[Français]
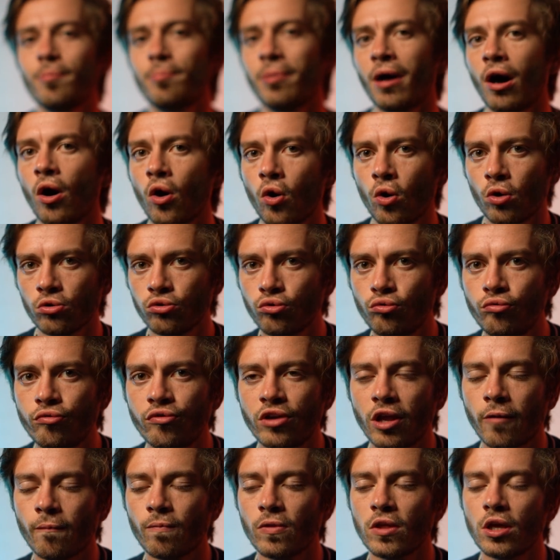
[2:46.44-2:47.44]
pas encore
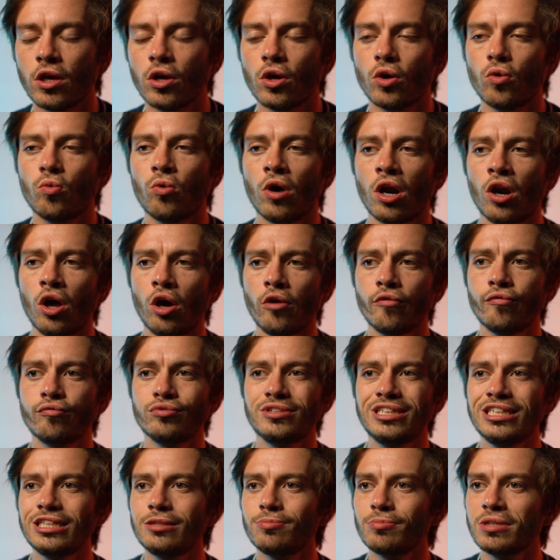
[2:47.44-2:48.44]
trouvé ou alors vous
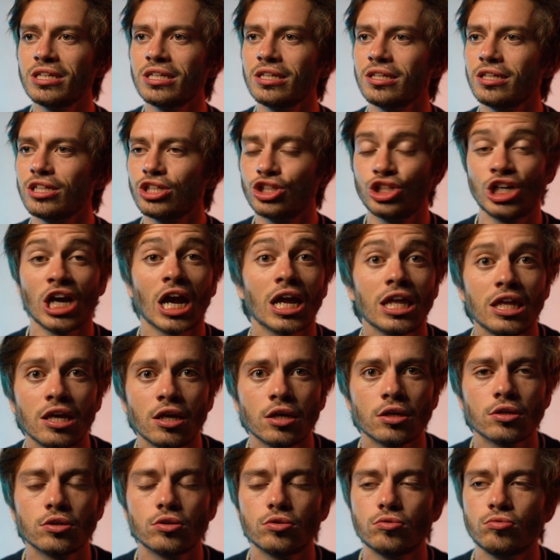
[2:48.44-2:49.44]
dites mais j'ai
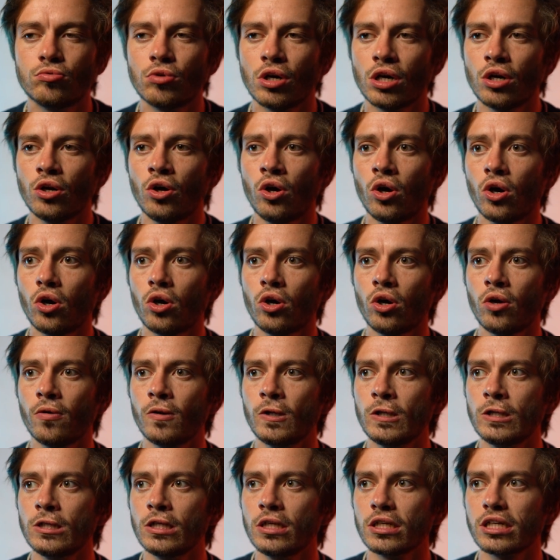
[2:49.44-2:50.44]
rien, ou alors euh,
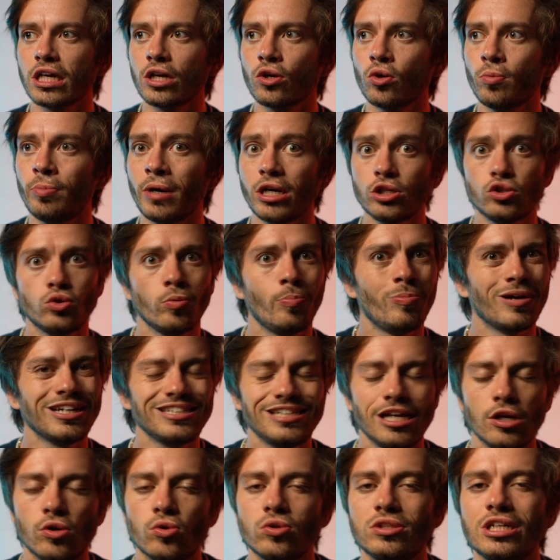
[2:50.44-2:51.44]
quelque part je
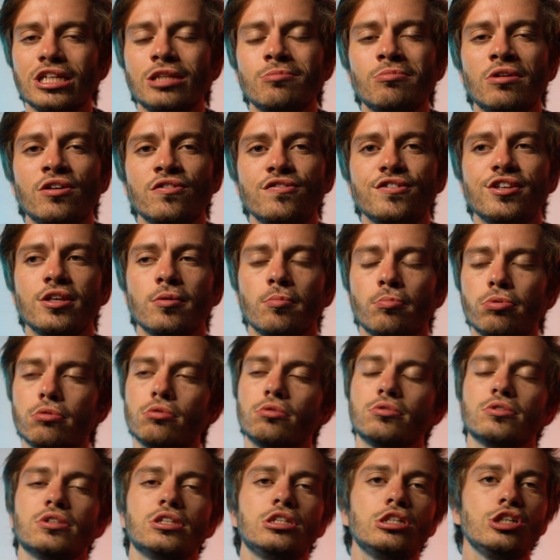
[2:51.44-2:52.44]
passe à côté de ma vie.
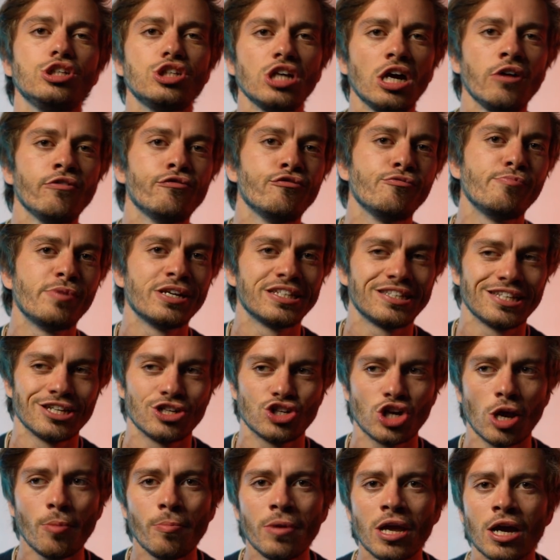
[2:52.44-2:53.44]
Bon, déjà vous passez
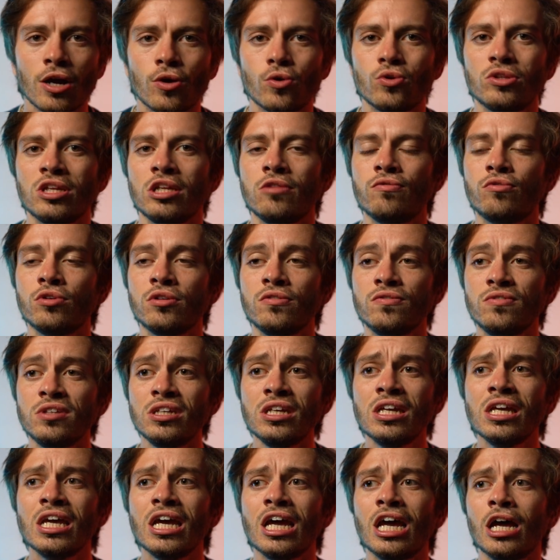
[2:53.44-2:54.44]
jamais à côté de votre
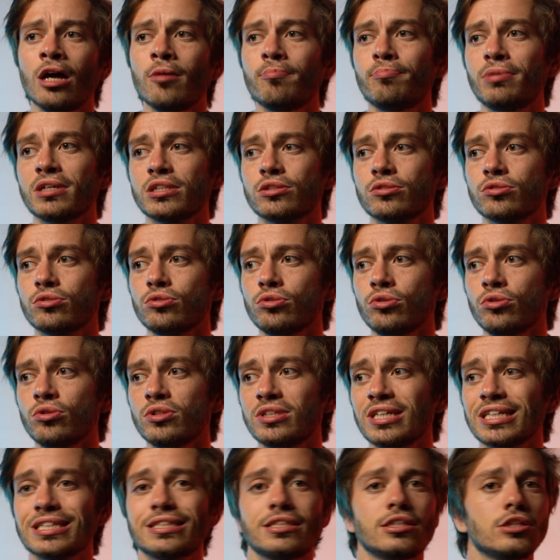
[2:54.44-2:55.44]
vie parce que
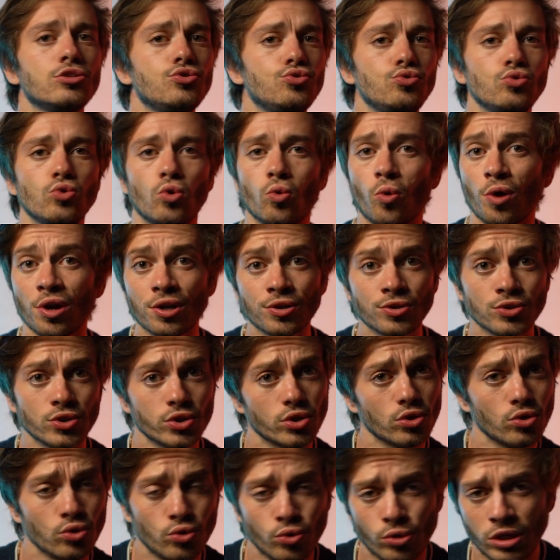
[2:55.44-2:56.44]
ça c'est une
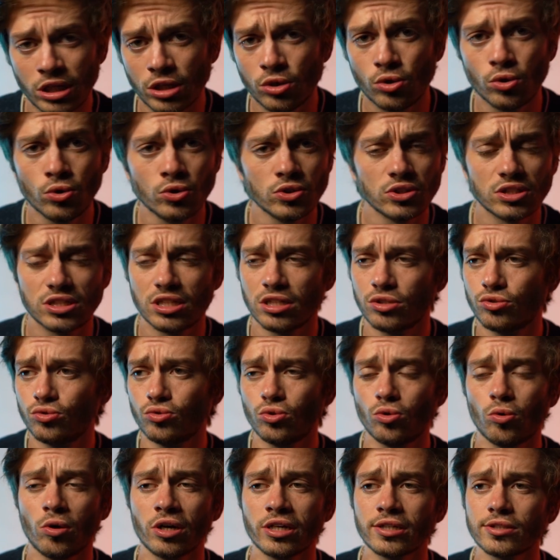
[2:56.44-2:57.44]
croyance de l'ego, c'est
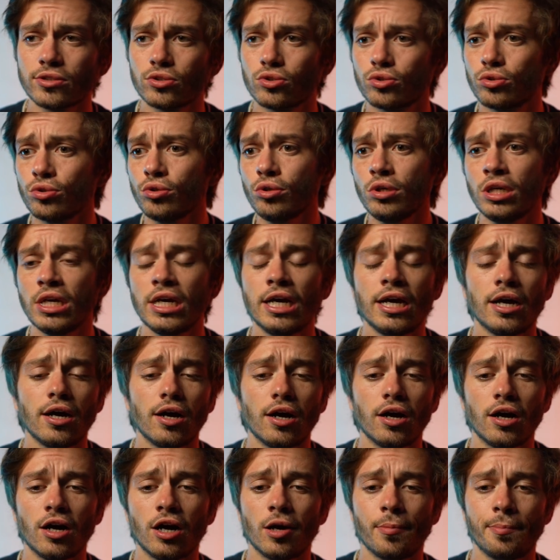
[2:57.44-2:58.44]
une croyance que
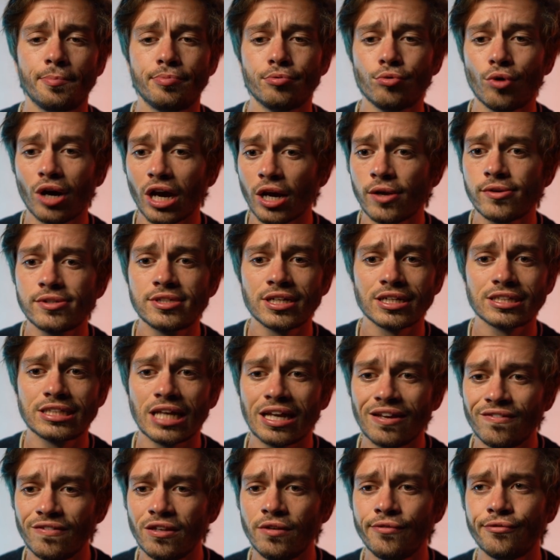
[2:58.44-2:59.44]
euh, pour réussir
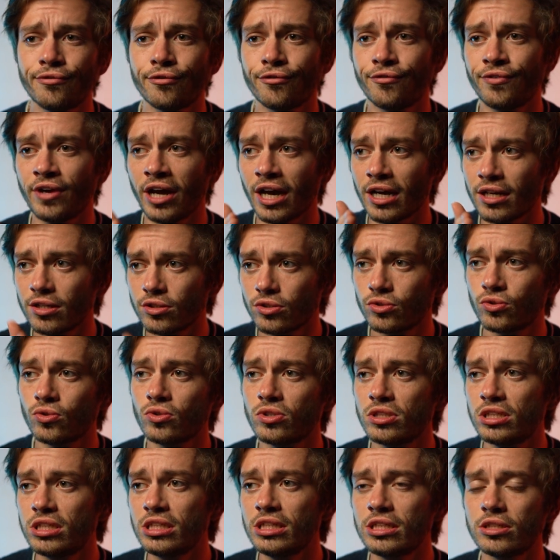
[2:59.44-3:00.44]
sa vie il faut faire
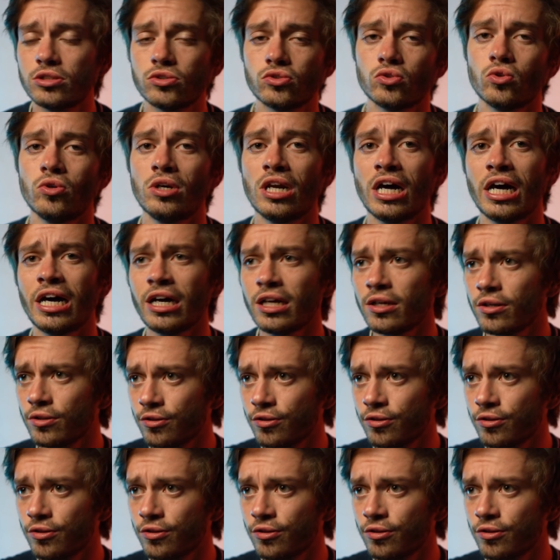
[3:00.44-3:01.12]
ceci, cela,